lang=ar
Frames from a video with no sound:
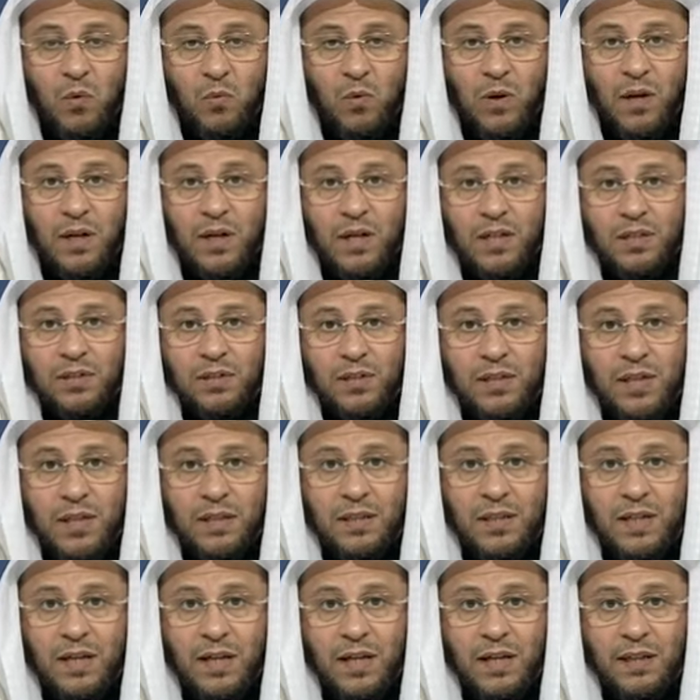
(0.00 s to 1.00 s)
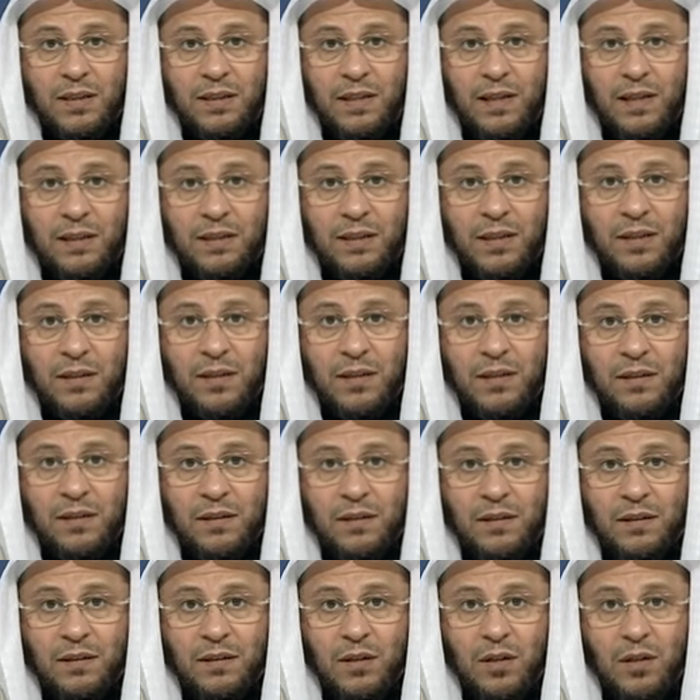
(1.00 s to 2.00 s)
وقد جرت العادة أن
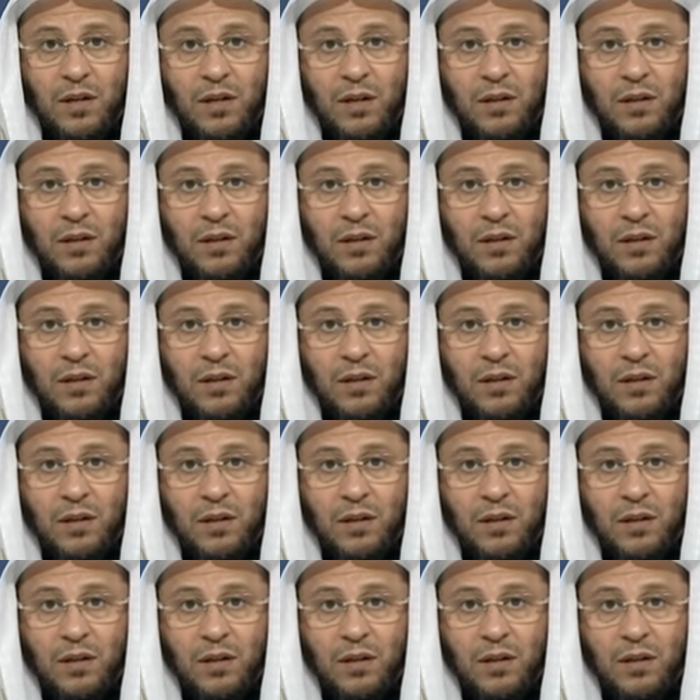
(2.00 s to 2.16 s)
الذي